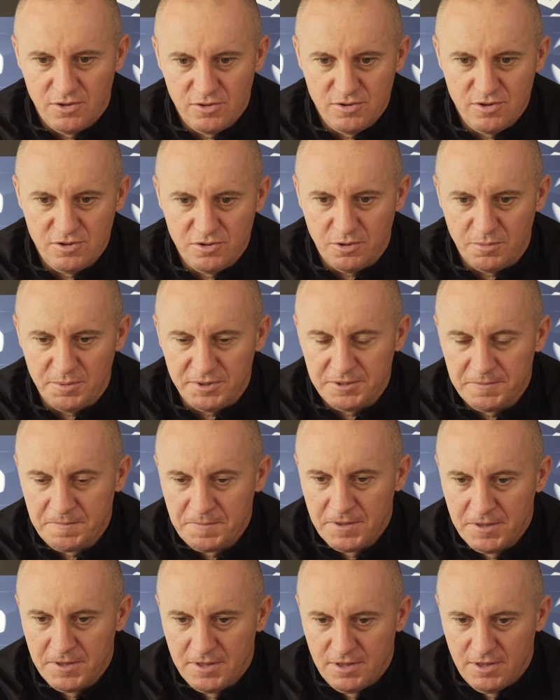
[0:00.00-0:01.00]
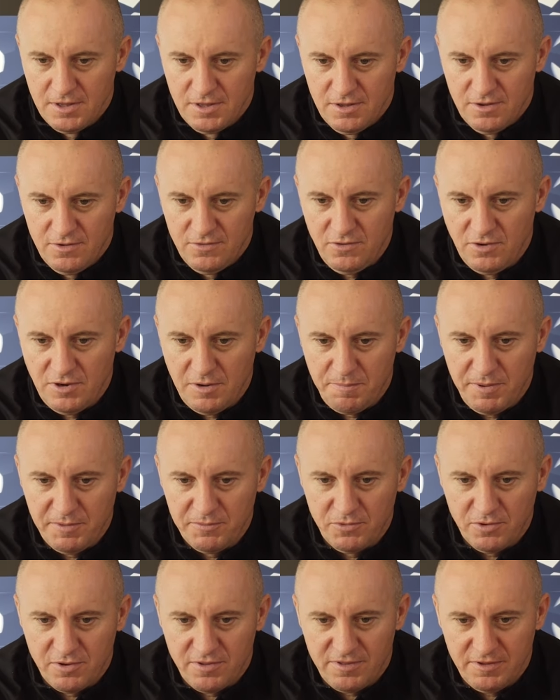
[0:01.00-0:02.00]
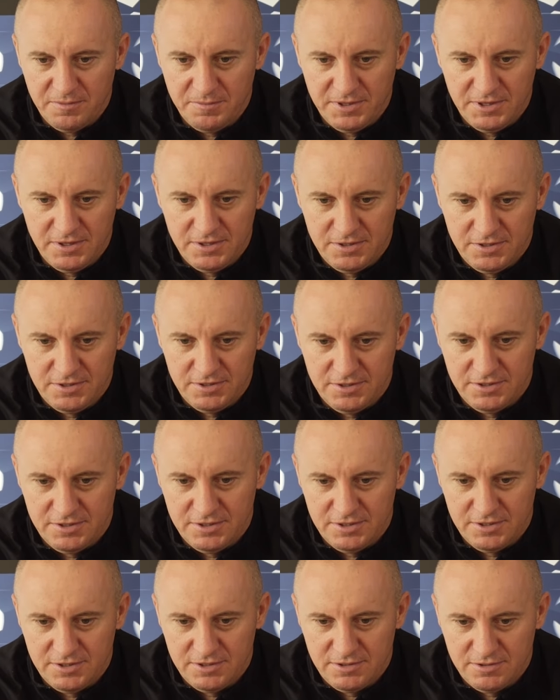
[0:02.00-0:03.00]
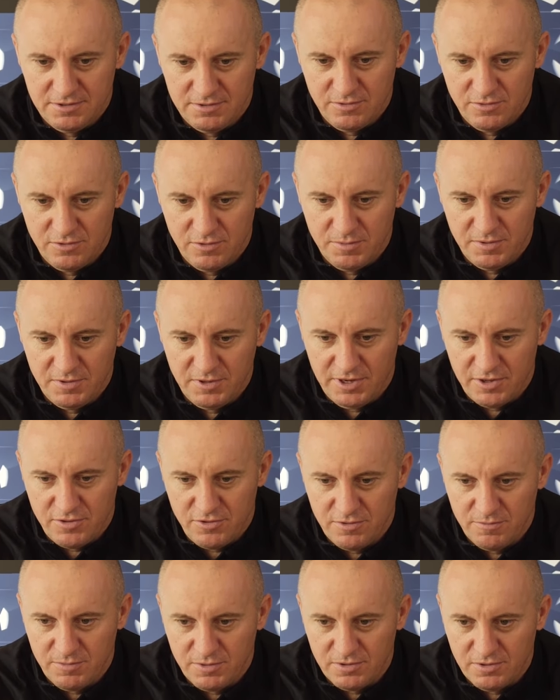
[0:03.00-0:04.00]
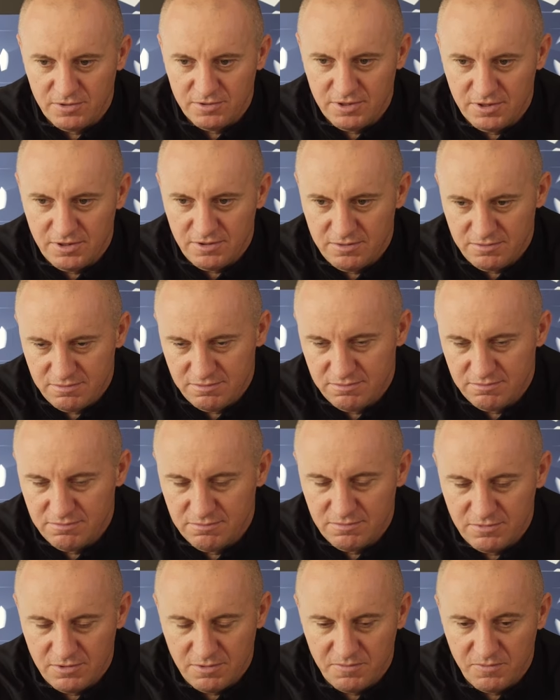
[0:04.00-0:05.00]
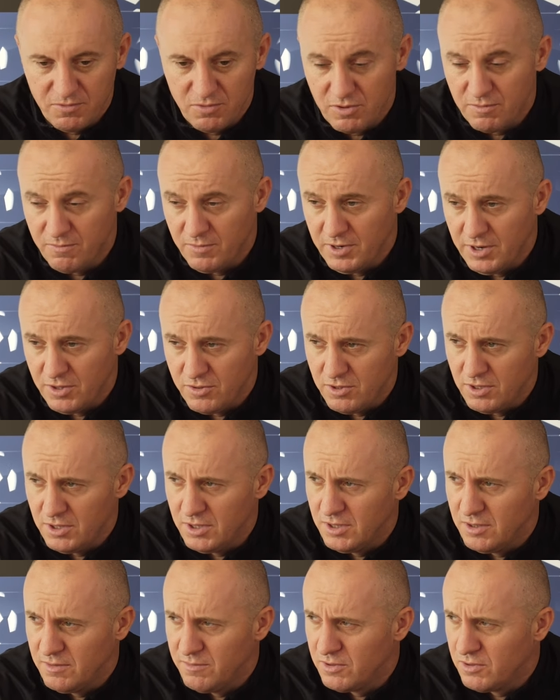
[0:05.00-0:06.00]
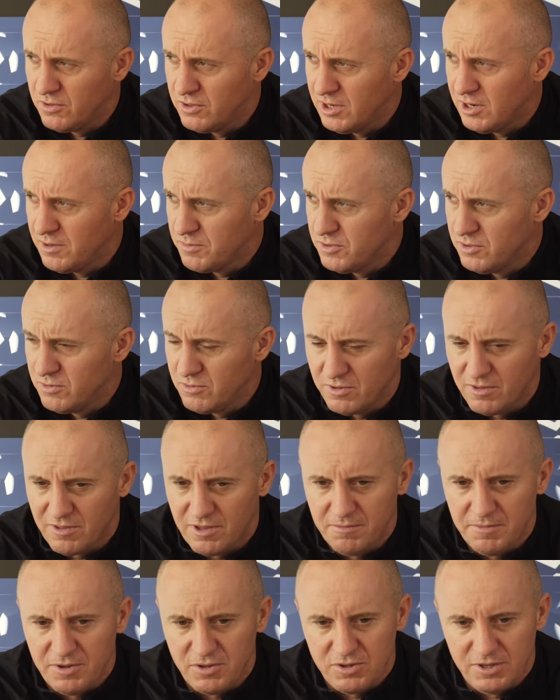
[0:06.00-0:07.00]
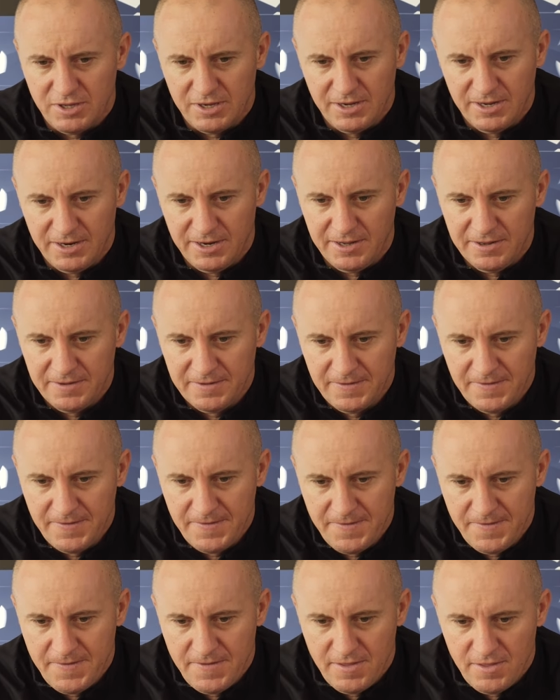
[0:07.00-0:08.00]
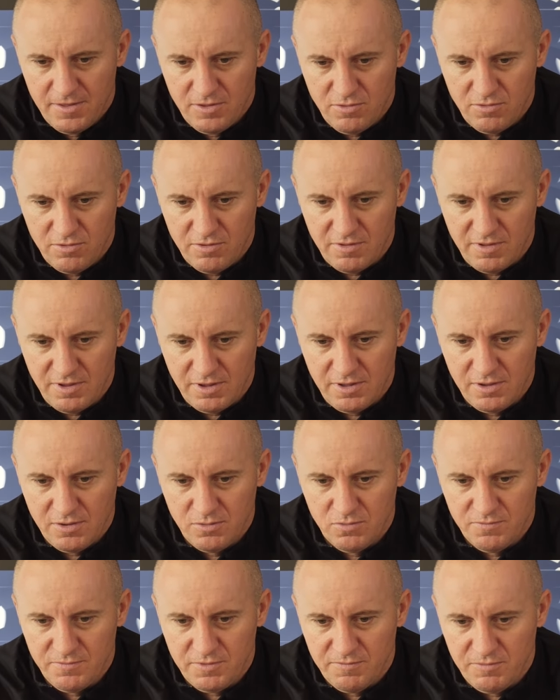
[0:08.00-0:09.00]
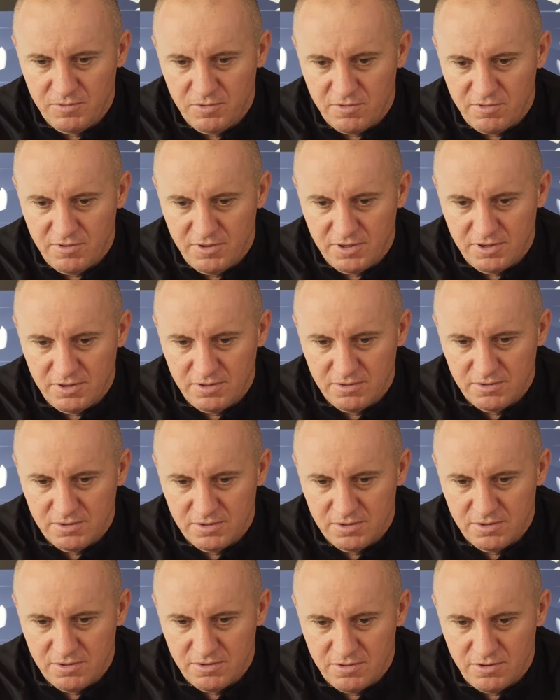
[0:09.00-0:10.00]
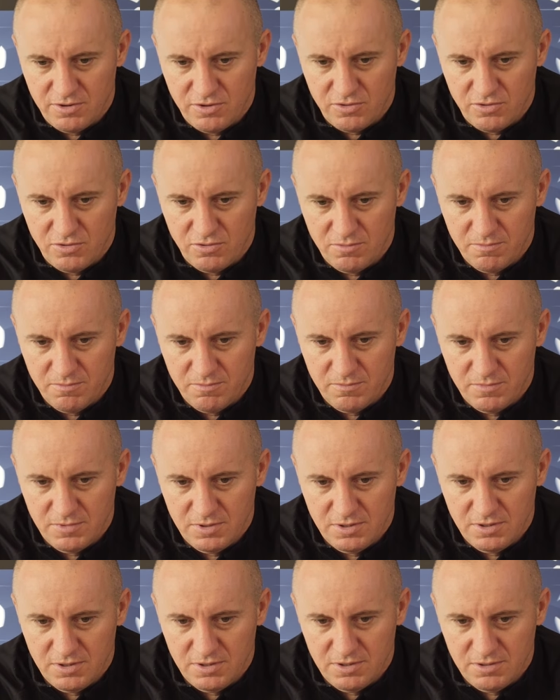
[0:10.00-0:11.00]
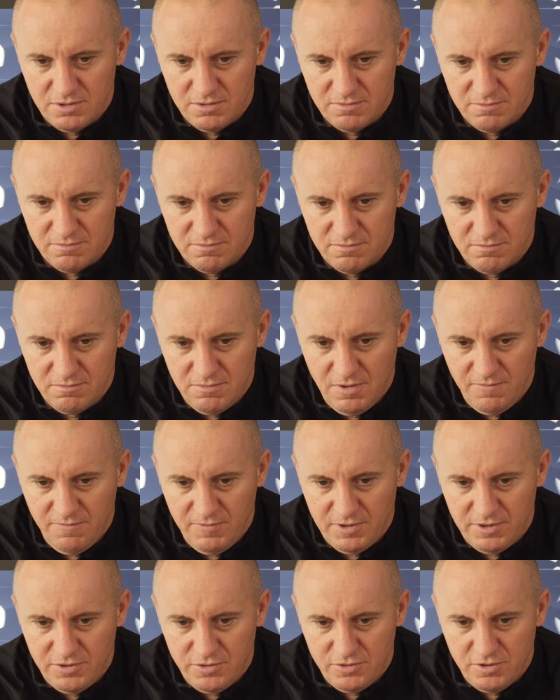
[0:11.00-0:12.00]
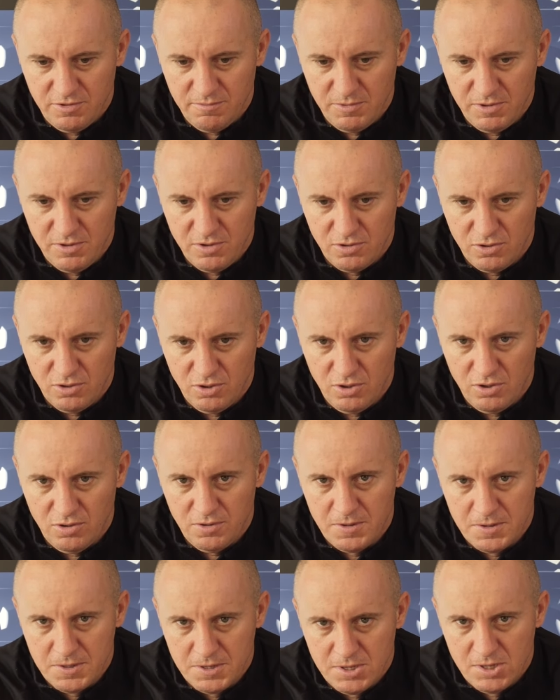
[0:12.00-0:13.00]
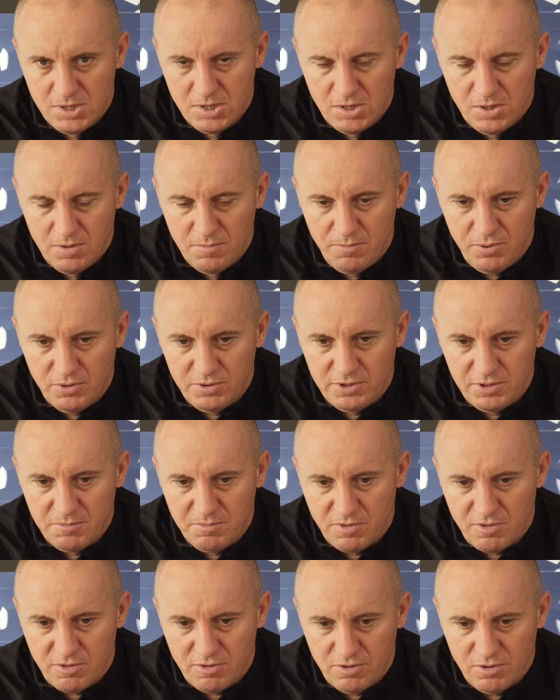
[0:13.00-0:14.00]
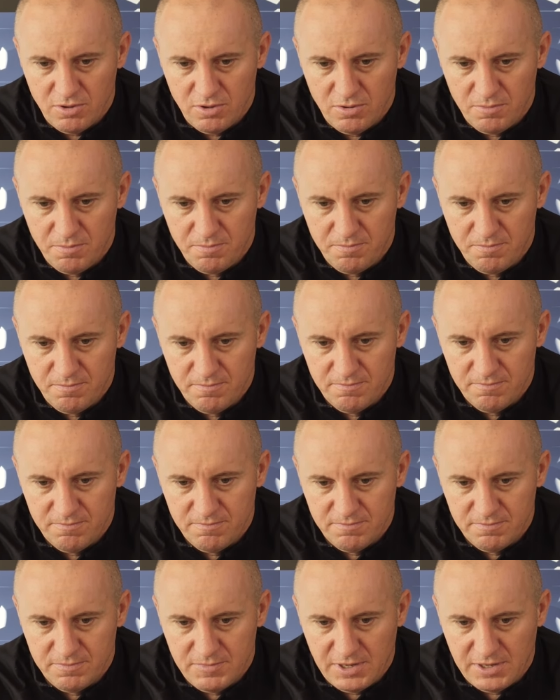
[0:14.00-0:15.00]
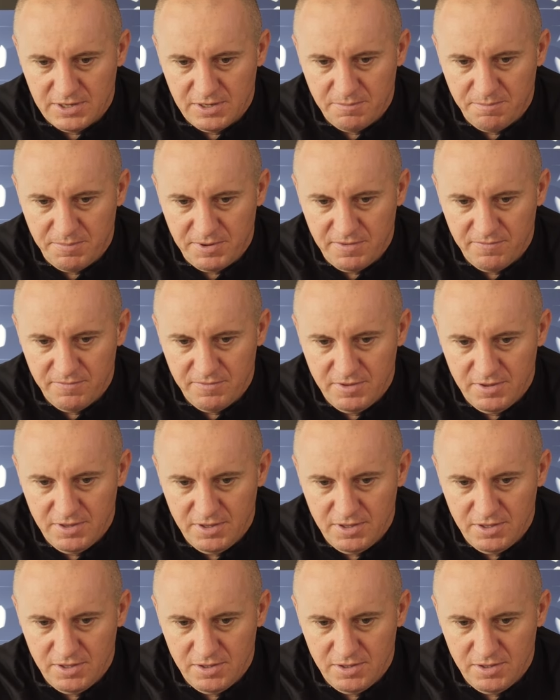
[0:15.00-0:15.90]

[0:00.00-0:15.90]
Dzień dobry. No na pewno chcemy, e, żeby inaczej wyglądał, żeby inaczej wyglądała przede wszystkim nasza gra. To jest taki główny wniosek. E, zresztą e, niewiele się zmieniło po tym, co mm, tak naprawdę